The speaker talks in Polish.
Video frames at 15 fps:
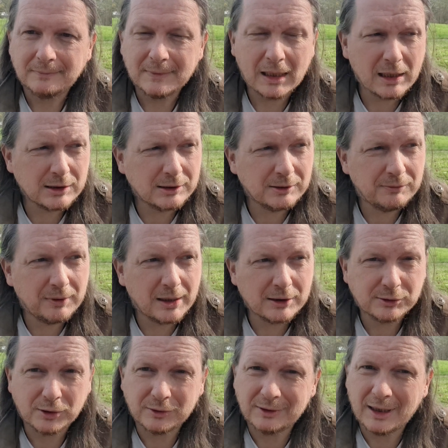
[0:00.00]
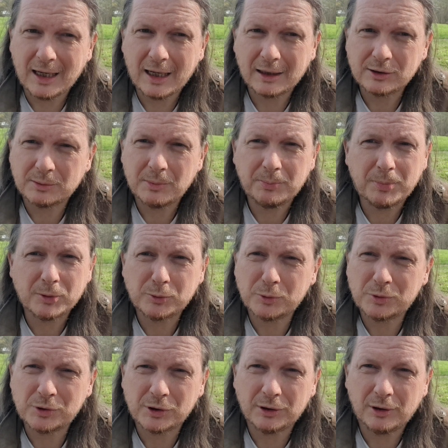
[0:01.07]
Na razie wyraź to tak, żeby
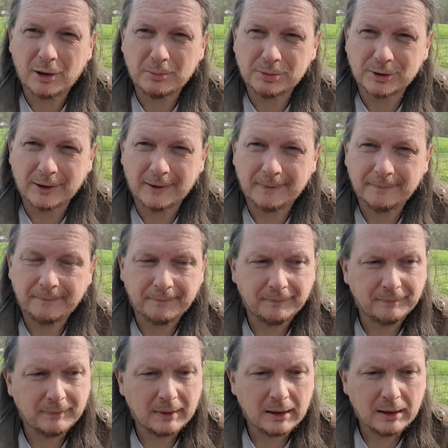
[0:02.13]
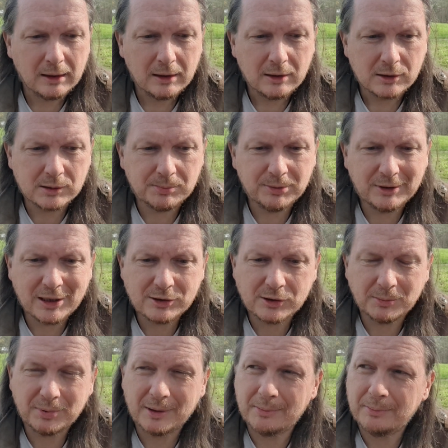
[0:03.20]
poczuć się dobrze, żeby dać
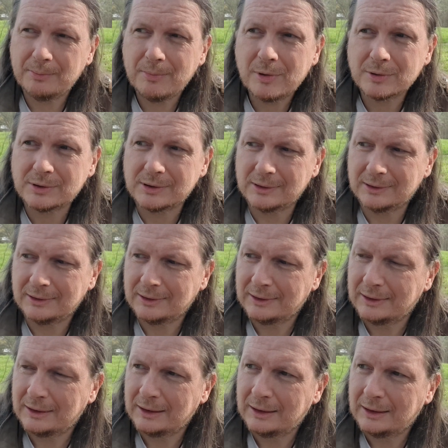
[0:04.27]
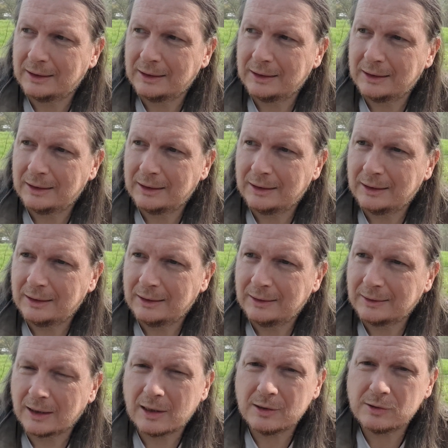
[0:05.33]
sobie mocy,
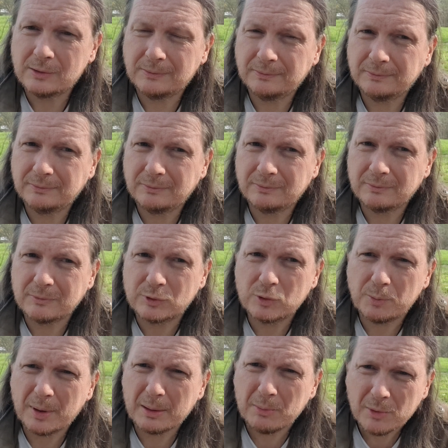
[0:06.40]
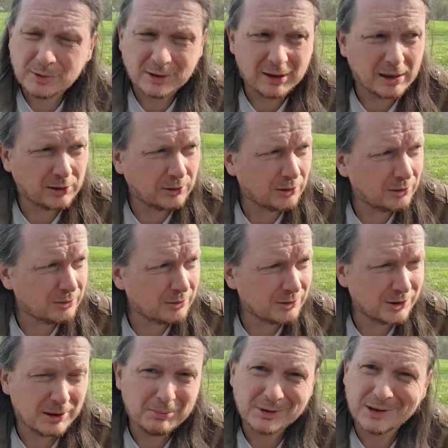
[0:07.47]
takiej super mocy na to
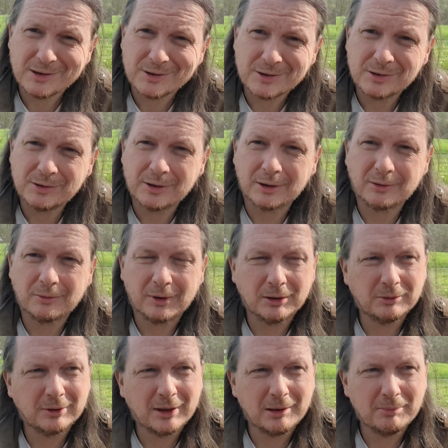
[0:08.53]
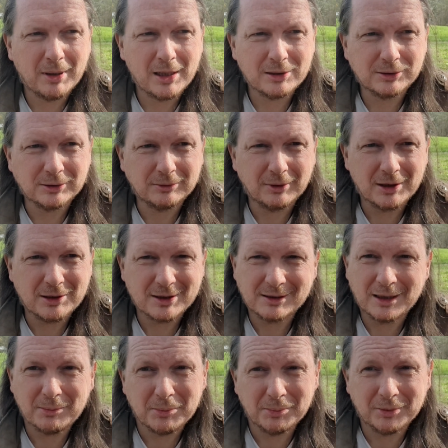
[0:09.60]
ziemskie życie, które tutaj masz i które
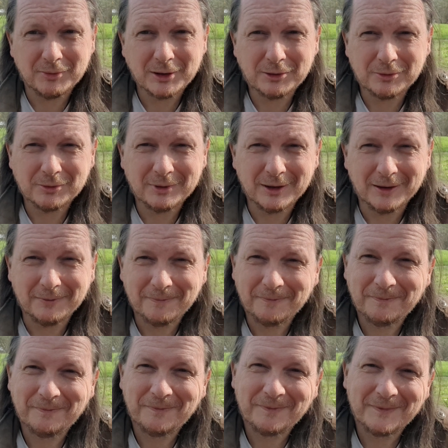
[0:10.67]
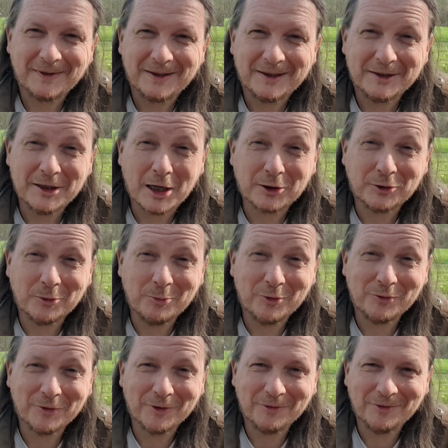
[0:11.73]
czasami bywa trudne jak to
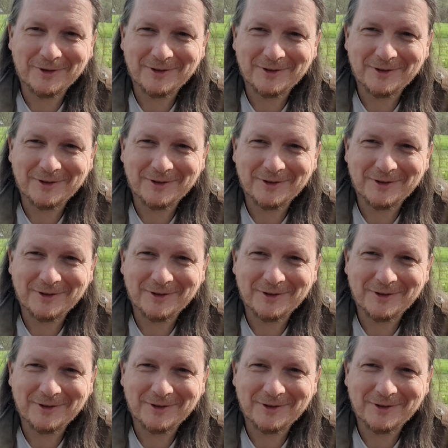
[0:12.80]
mówią